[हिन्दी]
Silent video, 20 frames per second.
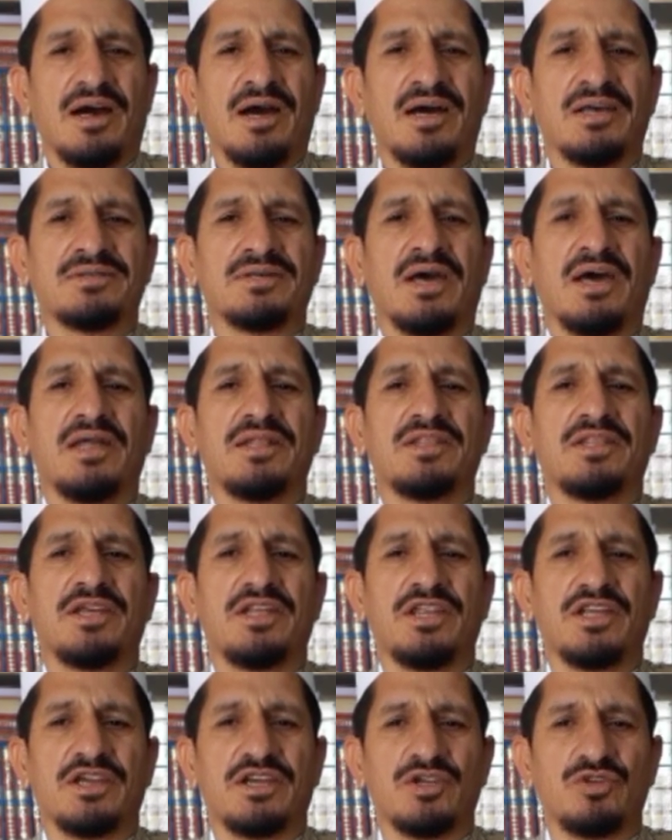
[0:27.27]
आज़ान
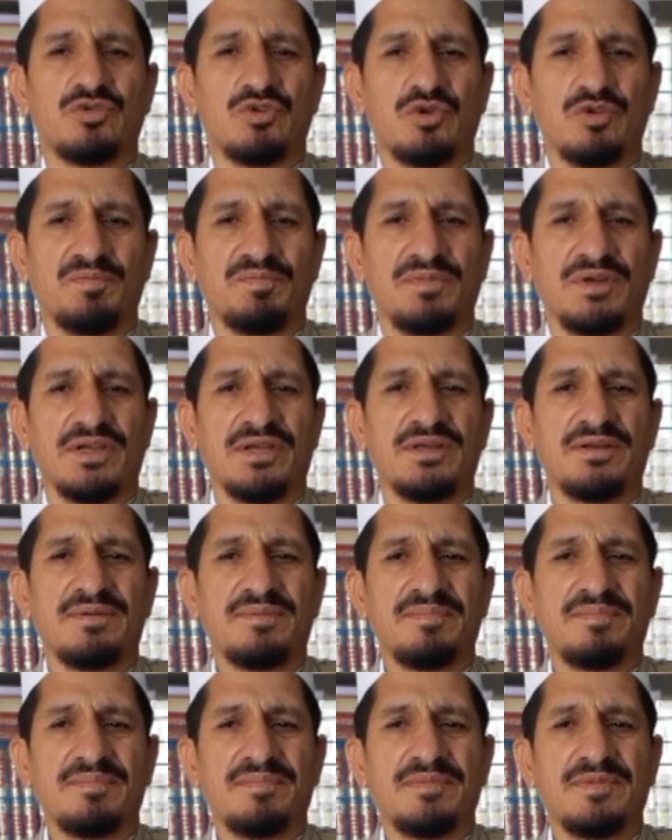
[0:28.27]
देने के जुर्म में
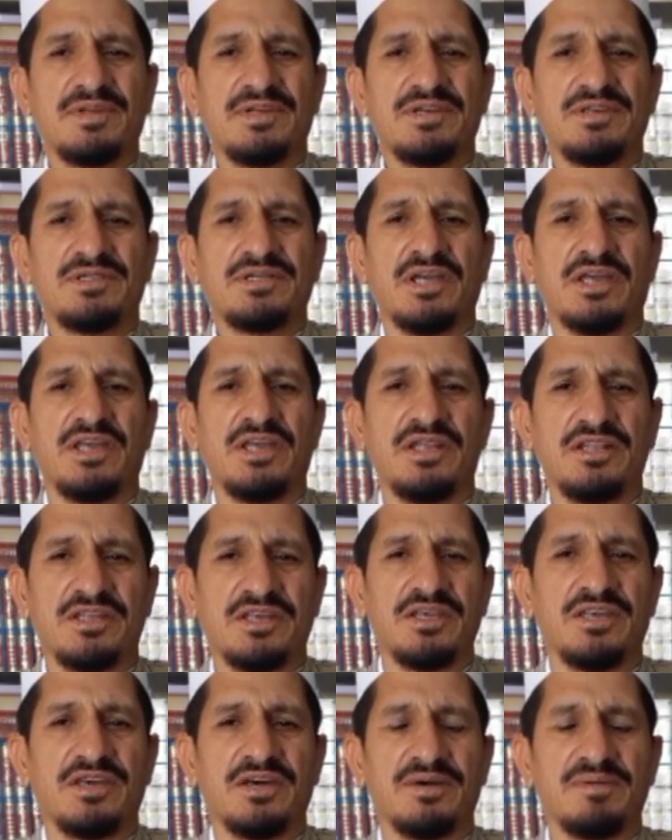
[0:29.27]
शहीद
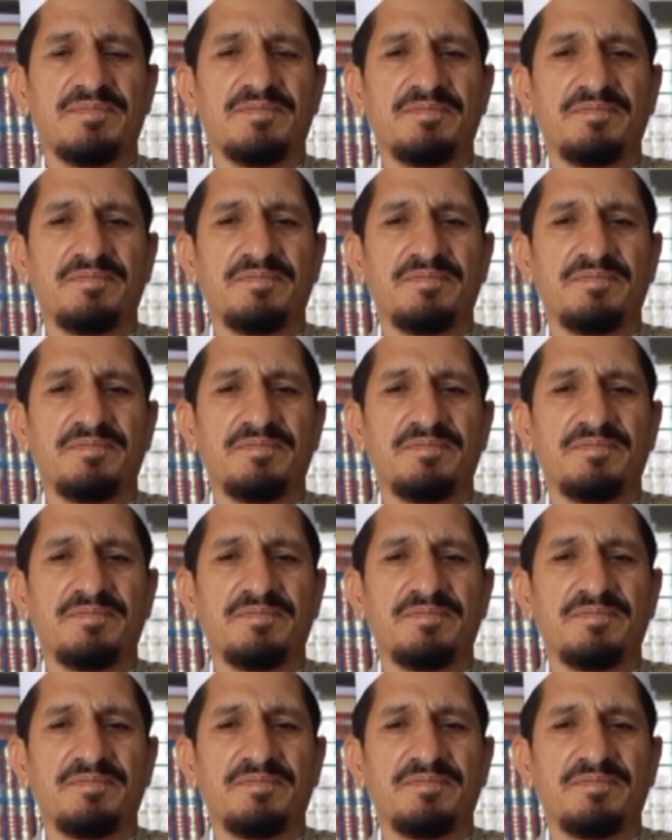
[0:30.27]
किया